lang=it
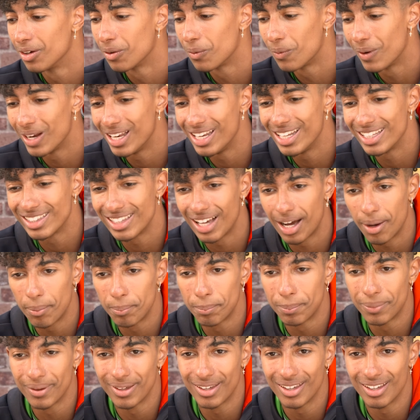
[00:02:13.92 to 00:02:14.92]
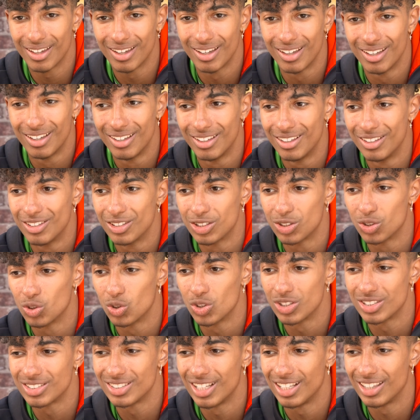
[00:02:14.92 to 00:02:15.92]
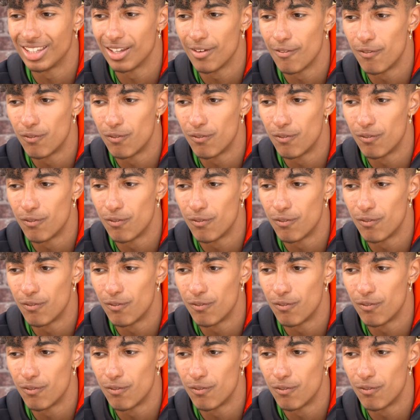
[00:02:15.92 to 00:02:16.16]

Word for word: quelle tappe sono state